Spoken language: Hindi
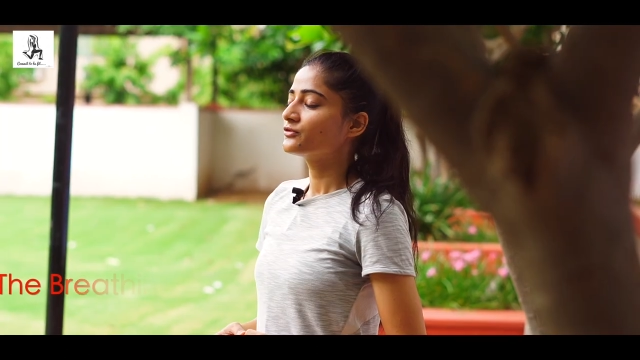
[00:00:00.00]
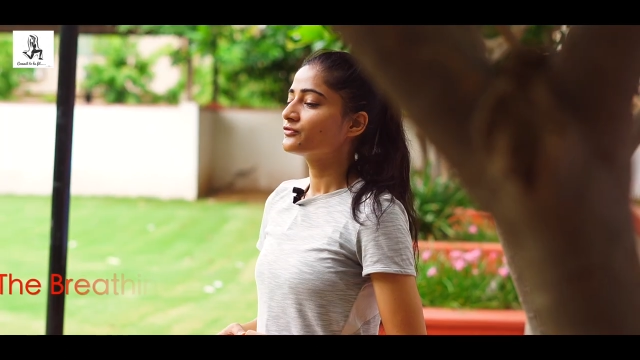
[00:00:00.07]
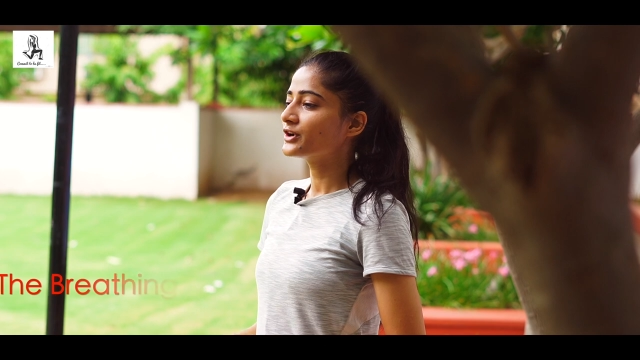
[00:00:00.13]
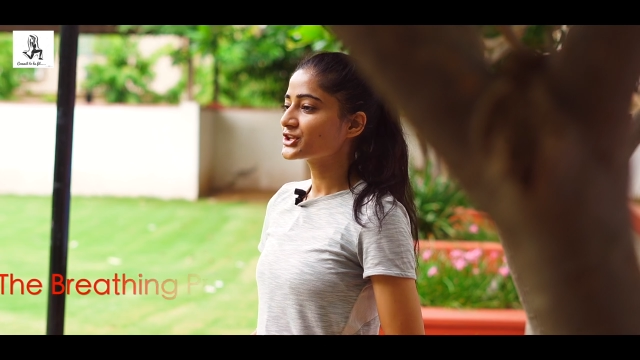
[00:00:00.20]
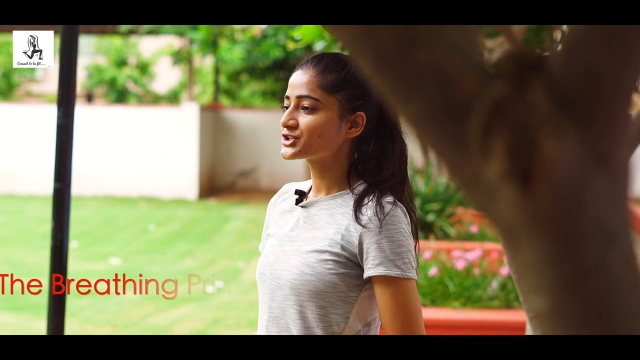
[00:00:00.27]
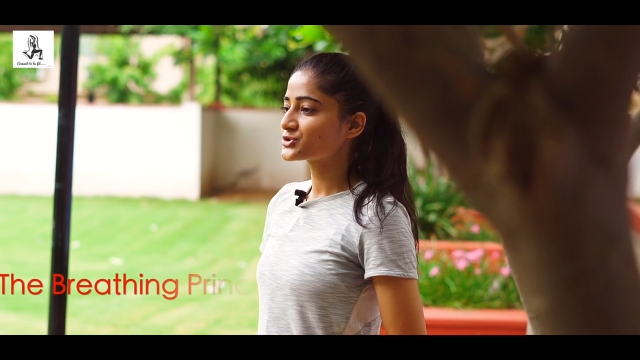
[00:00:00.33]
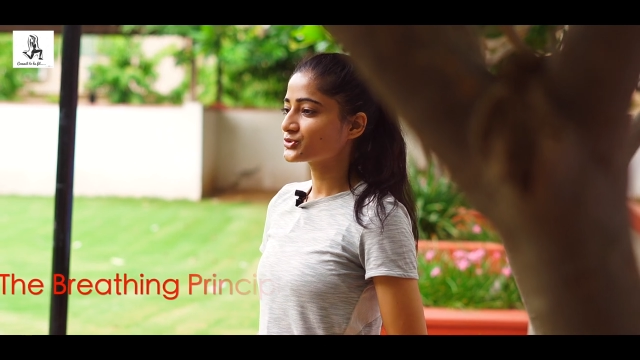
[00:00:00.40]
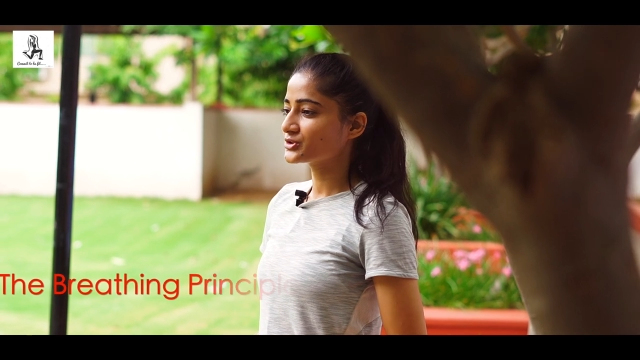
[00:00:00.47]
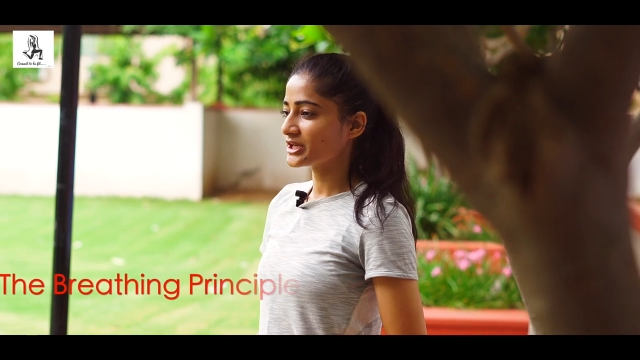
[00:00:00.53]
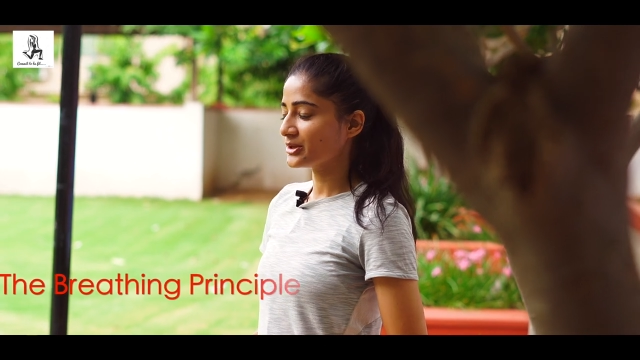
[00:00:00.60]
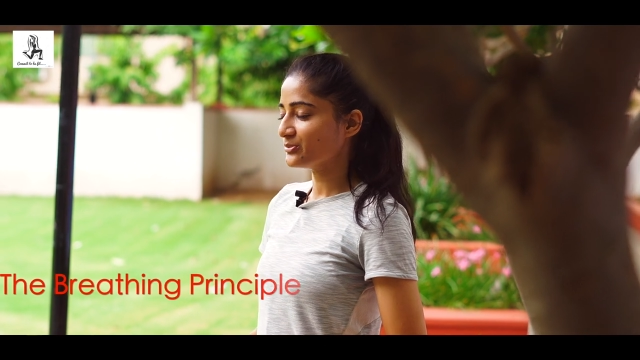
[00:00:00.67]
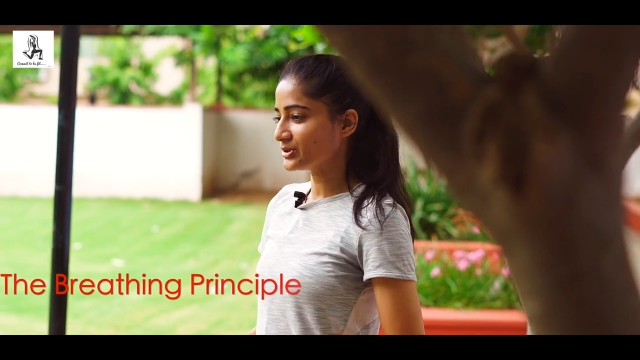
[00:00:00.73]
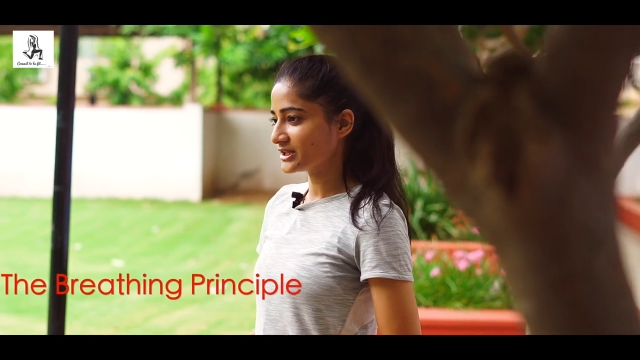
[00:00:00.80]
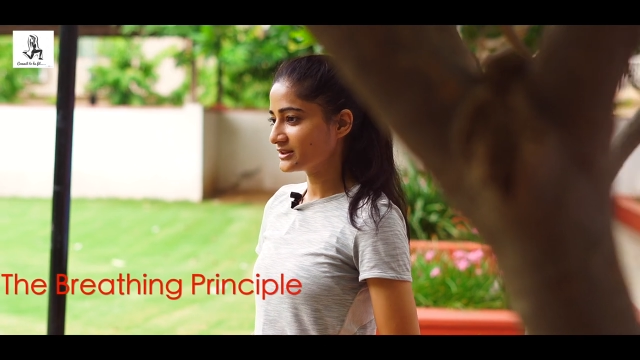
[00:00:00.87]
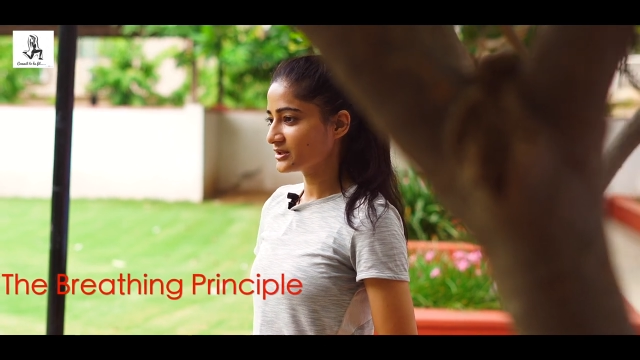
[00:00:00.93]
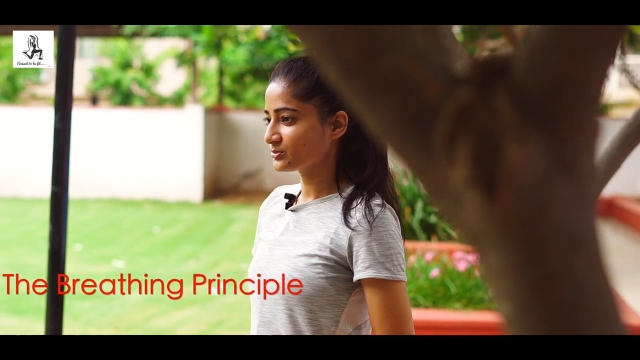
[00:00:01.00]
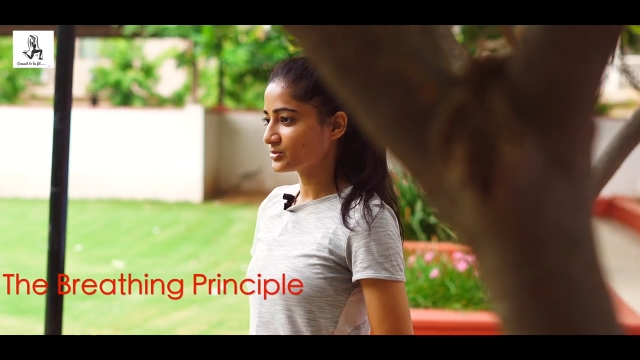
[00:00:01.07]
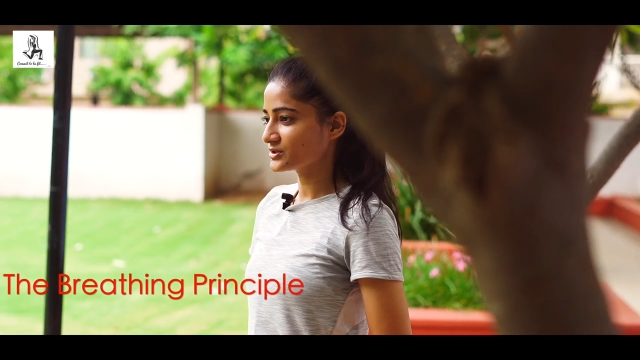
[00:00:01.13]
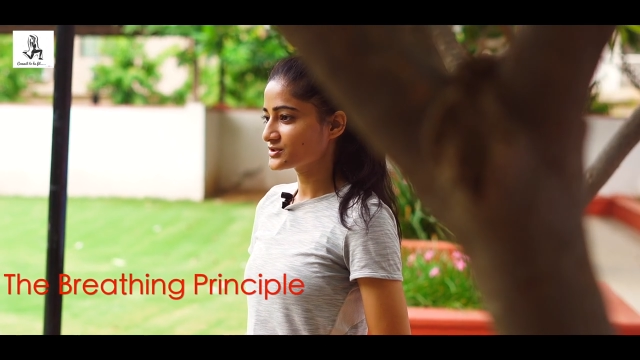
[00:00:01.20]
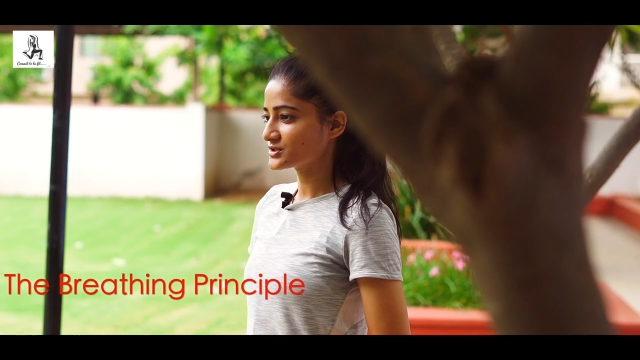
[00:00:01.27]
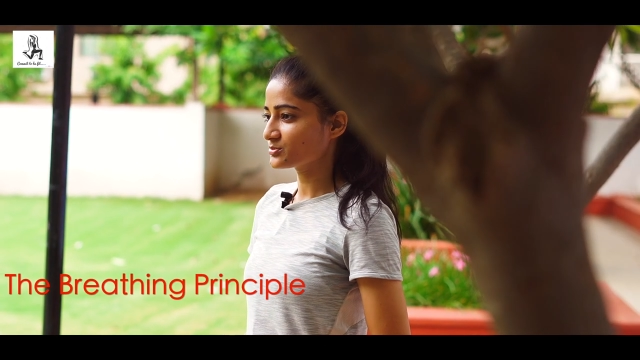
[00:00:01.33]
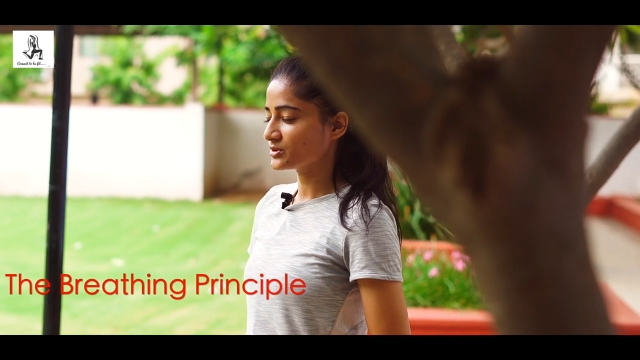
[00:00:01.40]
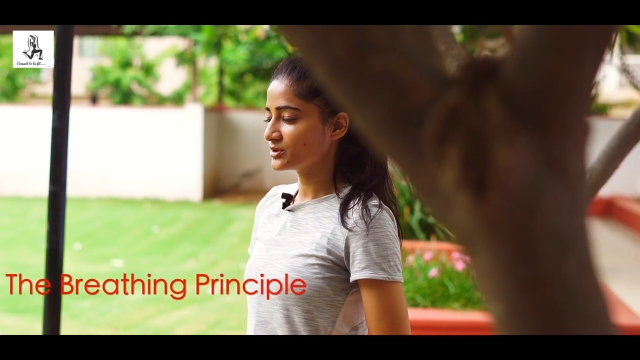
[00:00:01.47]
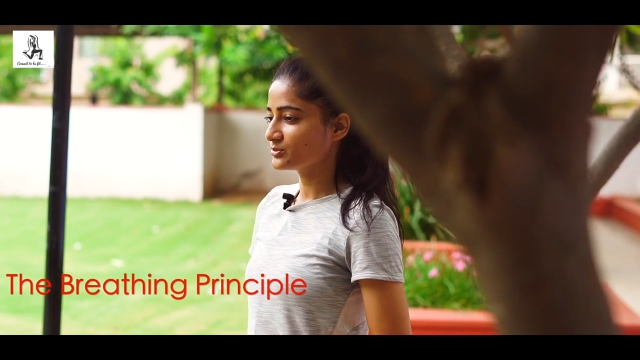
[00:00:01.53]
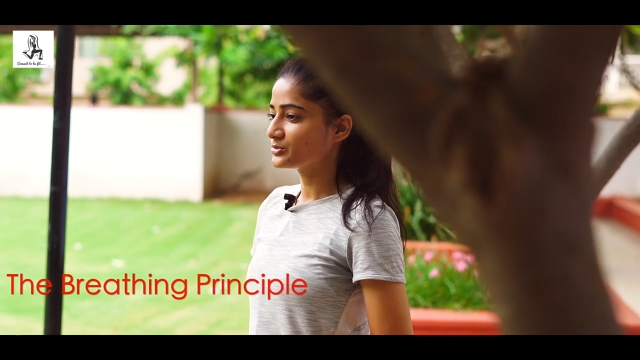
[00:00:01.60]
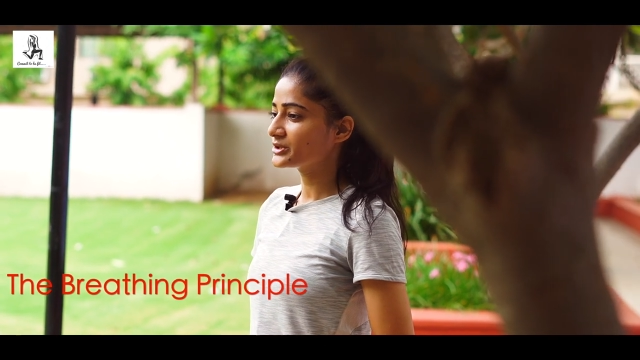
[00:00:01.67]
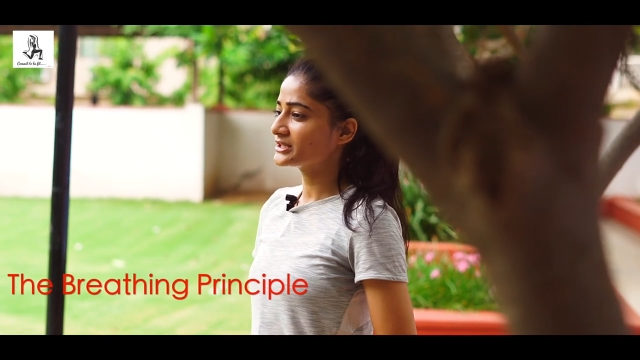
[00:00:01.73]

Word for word: फर्स्ट होता है ब्रीथिंग प्रिंसिपल